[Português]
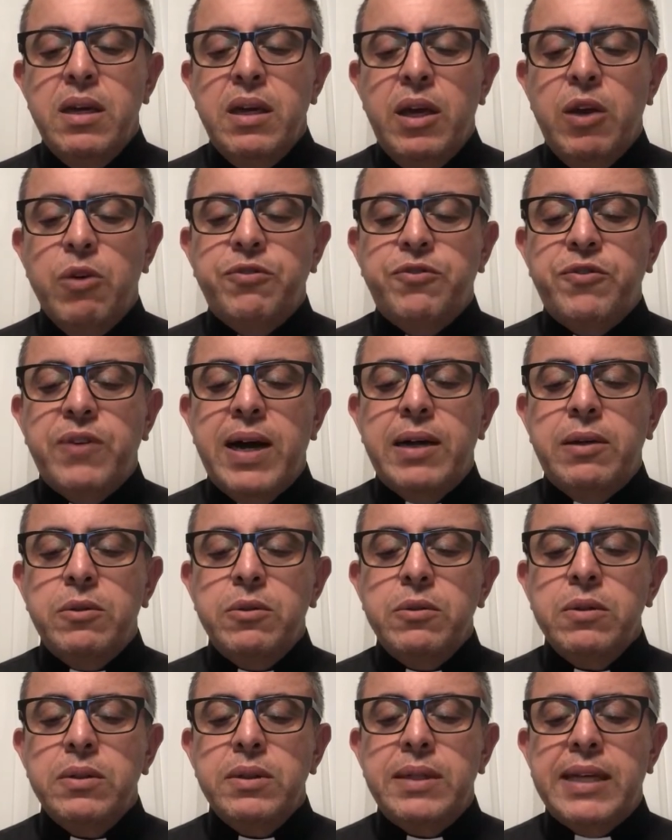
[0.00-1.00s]
Eu
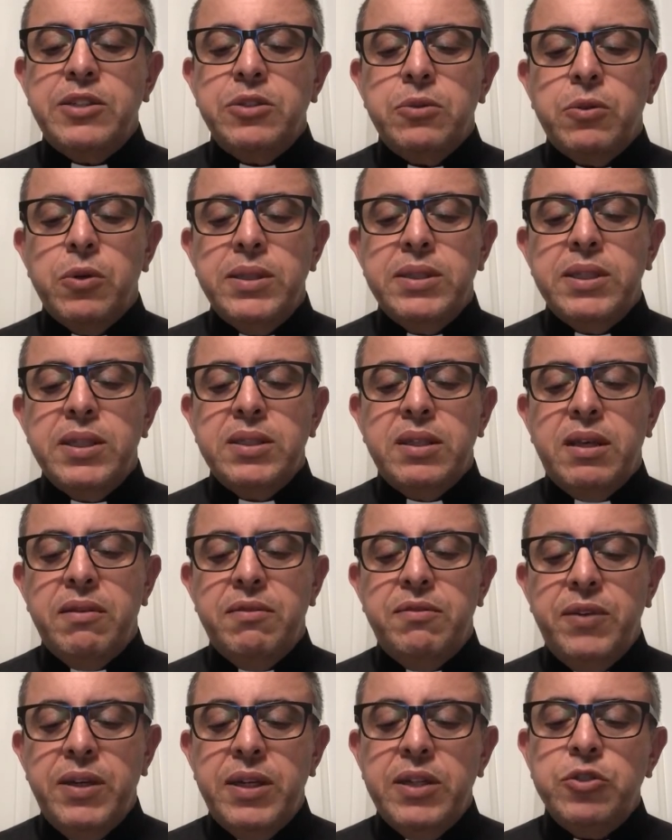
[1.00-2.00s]
falo das coisas que
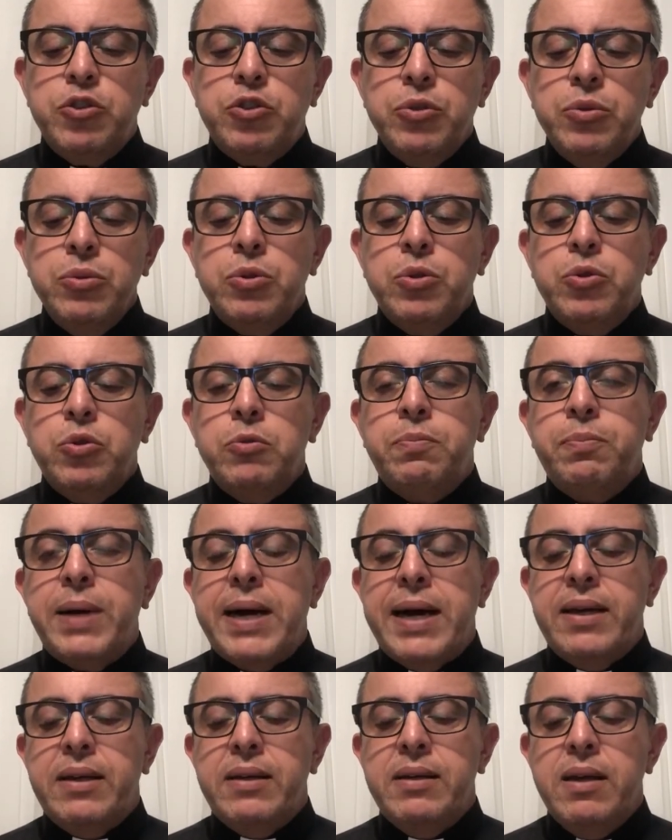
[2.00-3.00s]
vi junto do
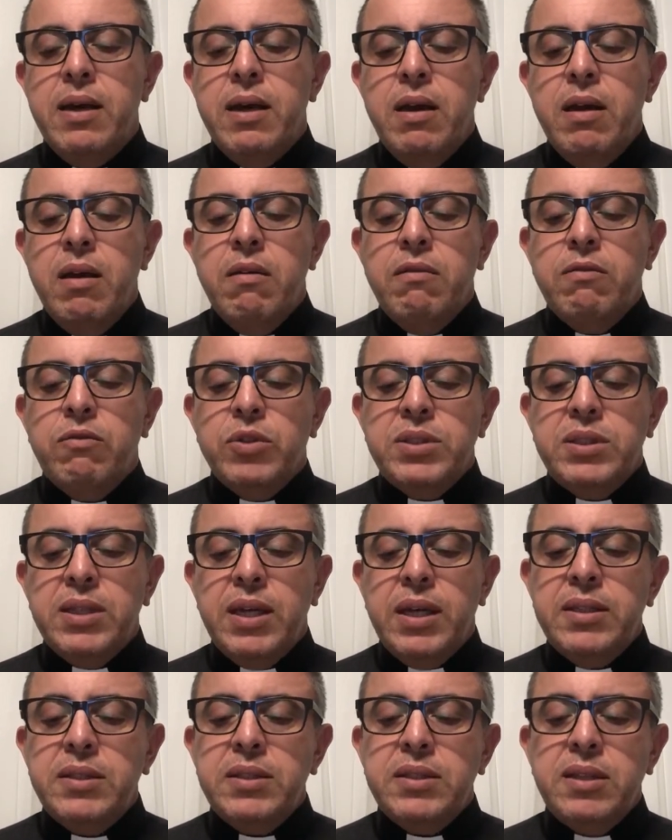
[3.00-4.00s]
Pai.
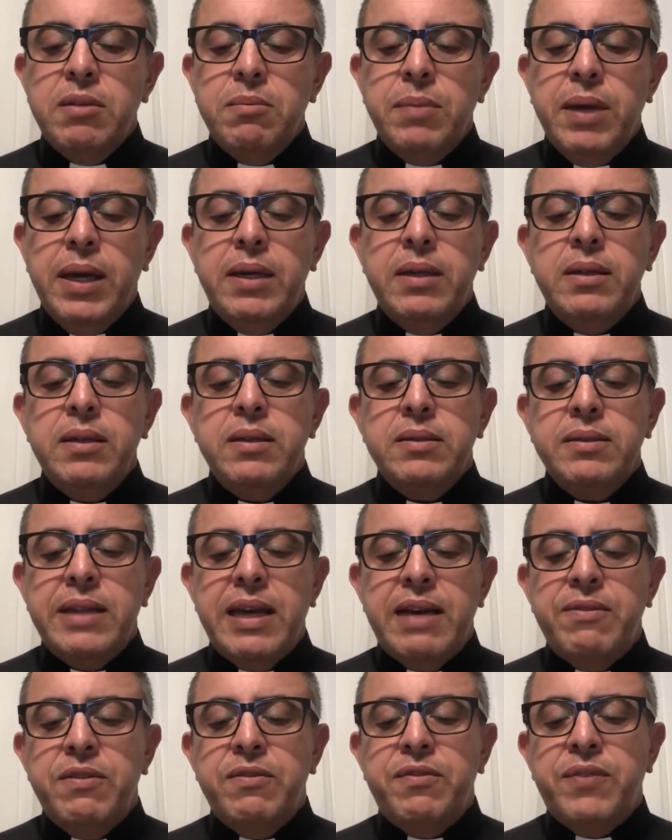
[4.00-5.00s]
Vocês também
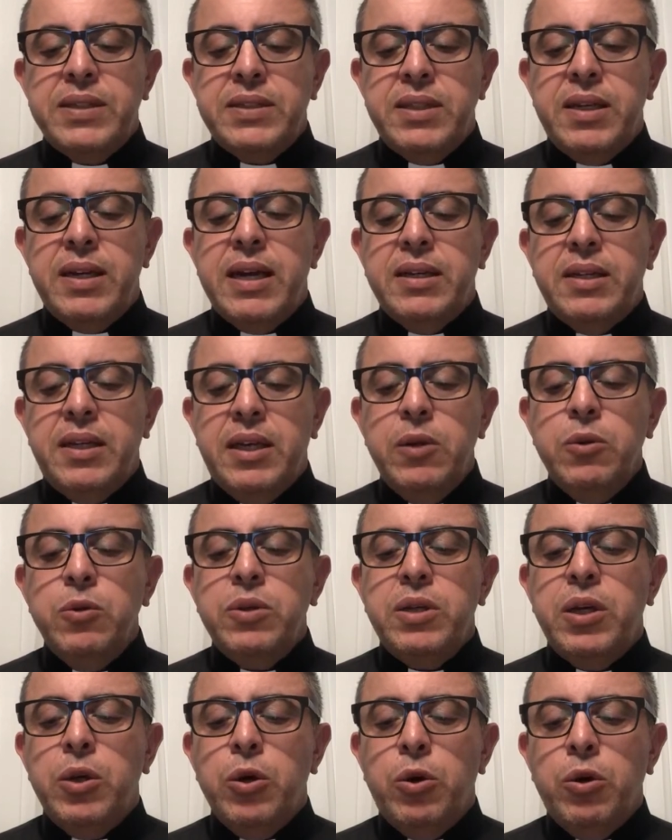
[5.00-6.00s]
devem fazer aquilo
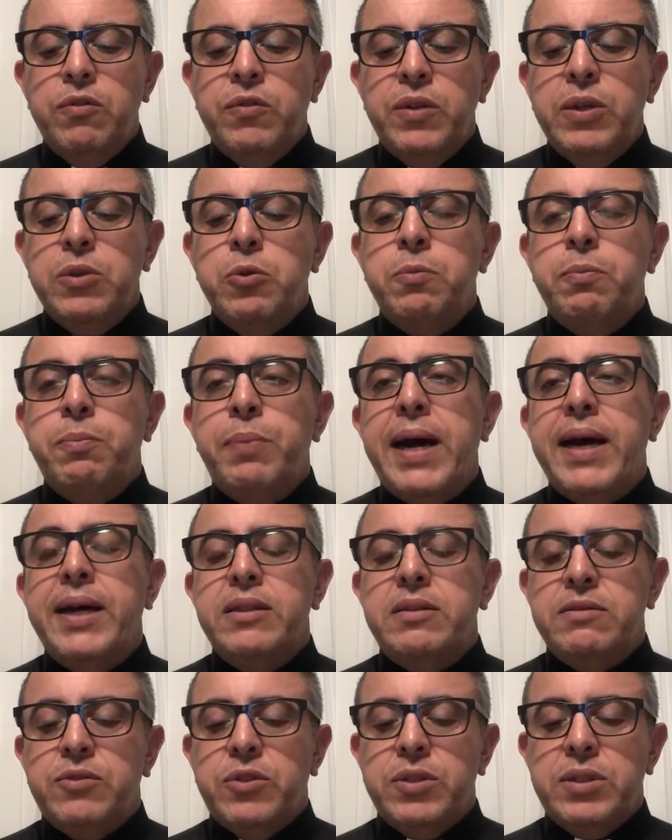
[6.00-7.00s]
que ouvem do Pai
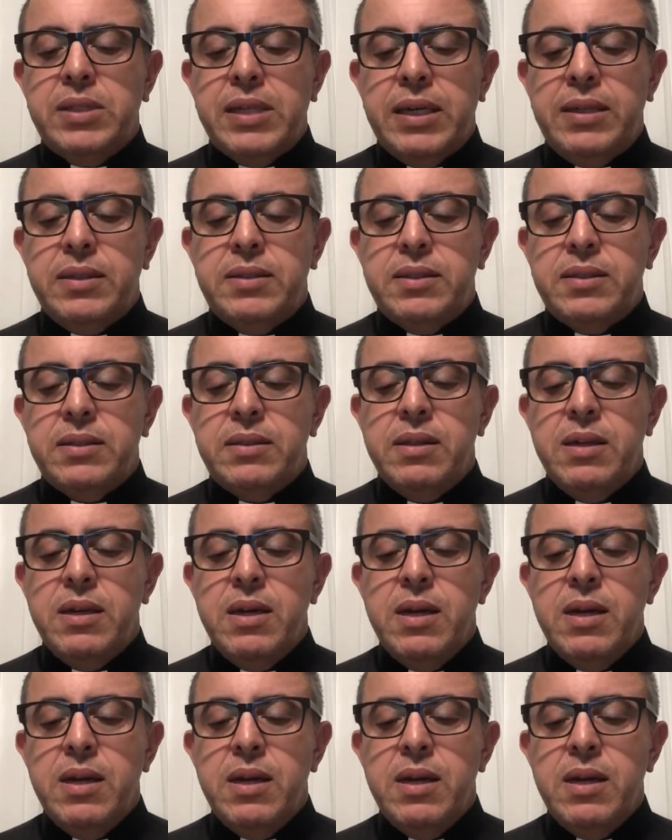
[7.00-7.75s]
de vocês.